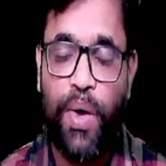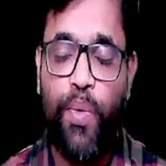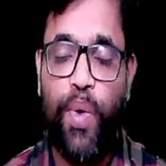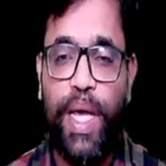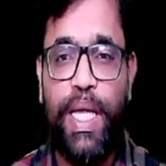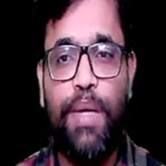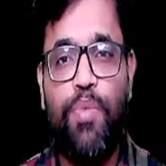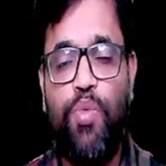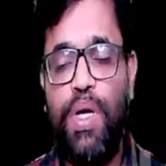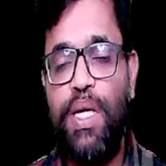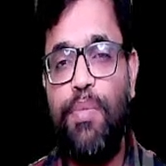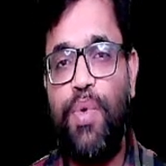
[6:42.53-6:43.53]
वही
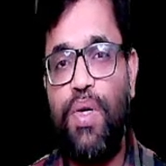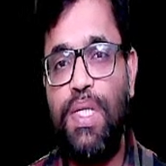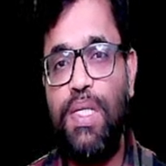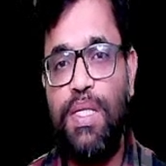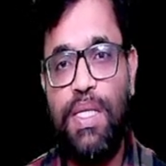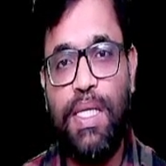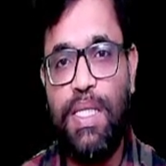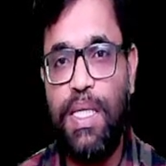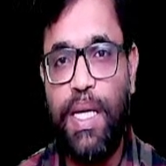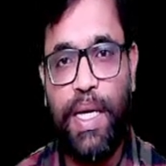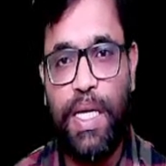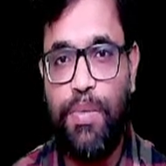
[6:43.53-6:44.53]
रिमूवल की प्रोसेस सीएजी
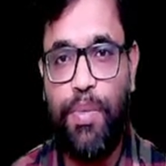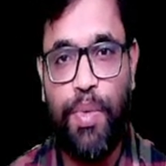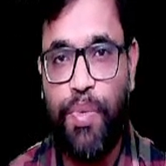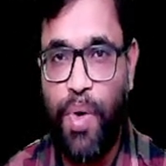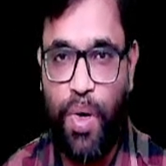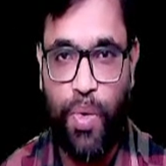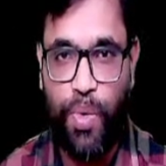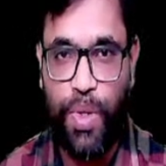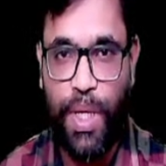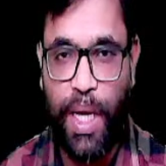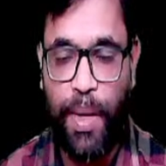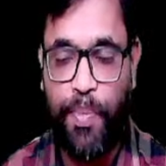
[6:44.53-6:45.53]
के केस में भी फॉलो
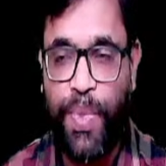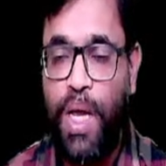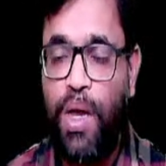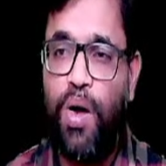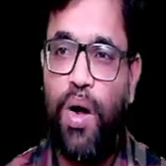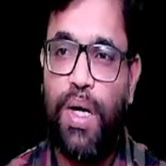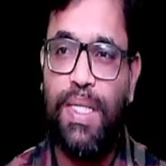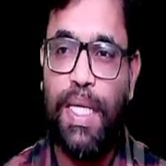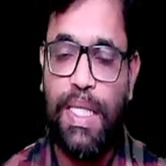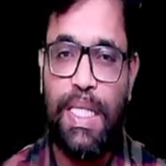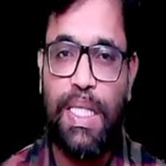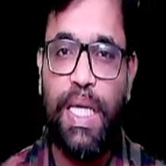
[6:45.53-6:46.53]
होती है और
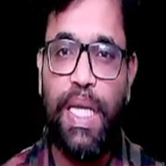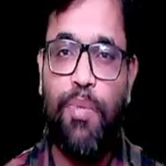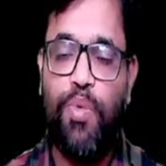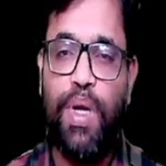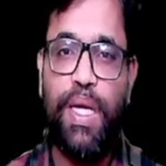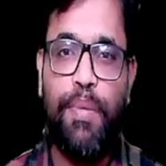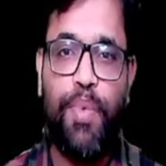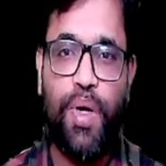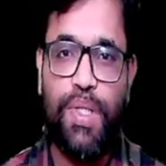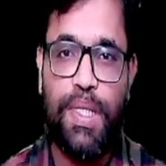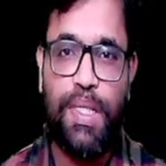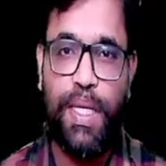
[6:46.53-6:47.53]
जजेज की रिमूवल की
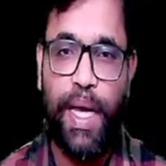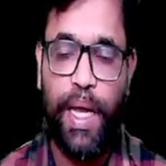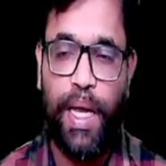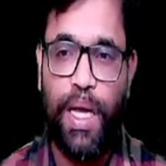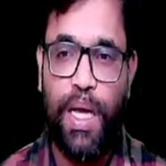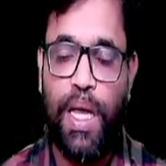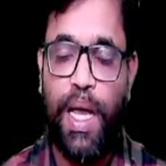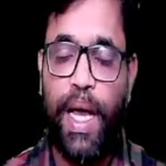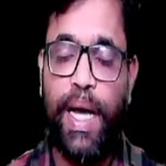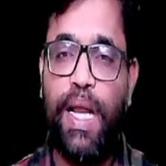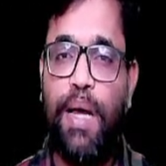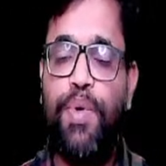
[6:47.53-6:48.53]
प्रोसेस क्या है
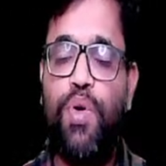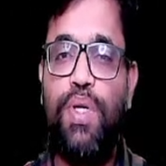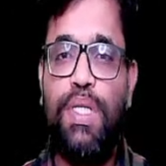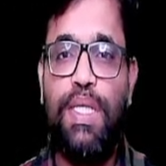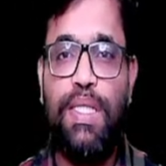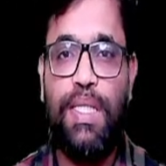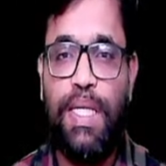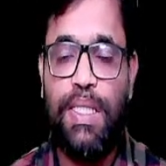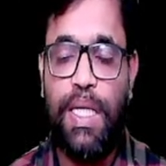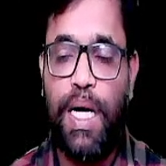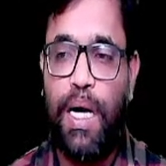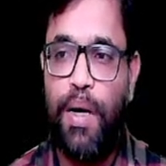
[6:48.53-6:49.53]
अगर आपको किसी जज
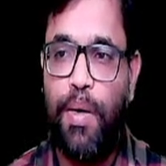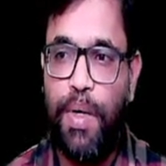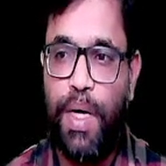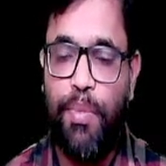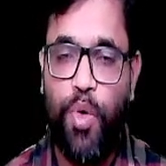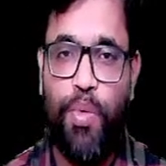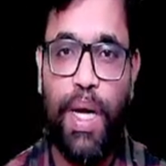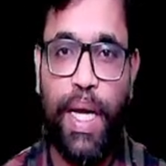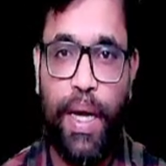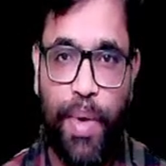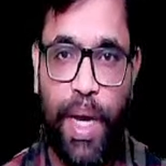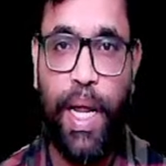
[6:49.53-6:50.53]
का रिमूवल
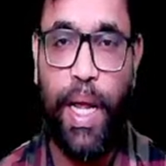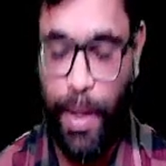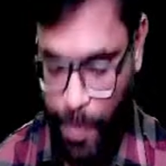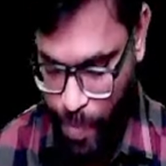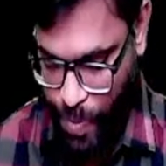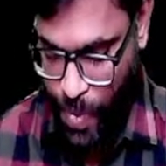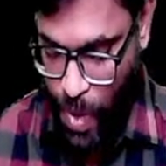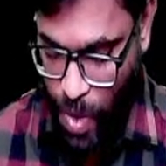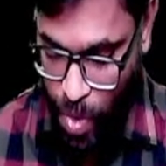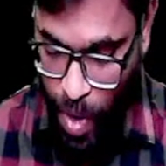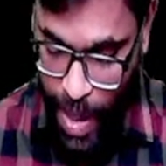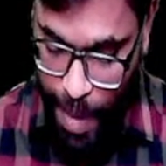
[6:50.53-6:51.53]
करवाना है
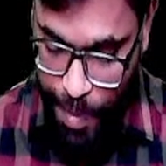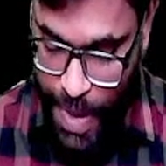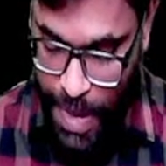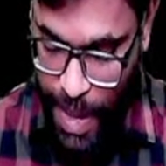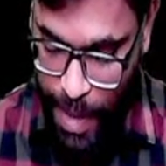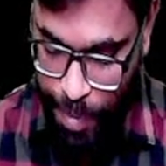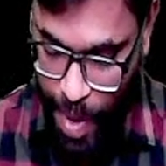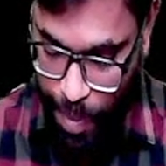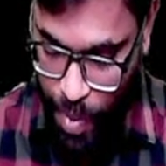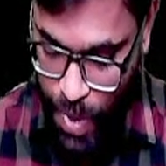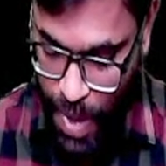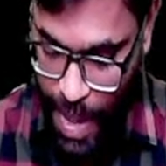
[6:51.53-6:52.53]
तो अगर आप इसके लिए
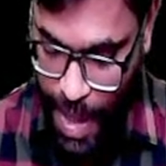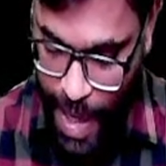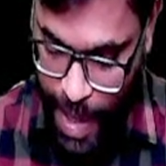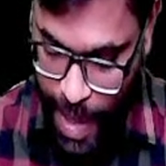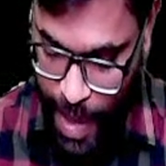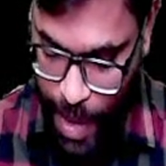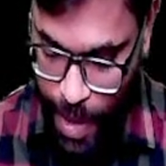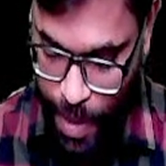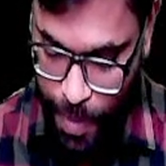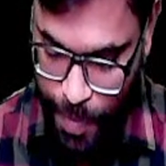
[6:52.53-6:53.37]
प्रपोजल ला रहे हैं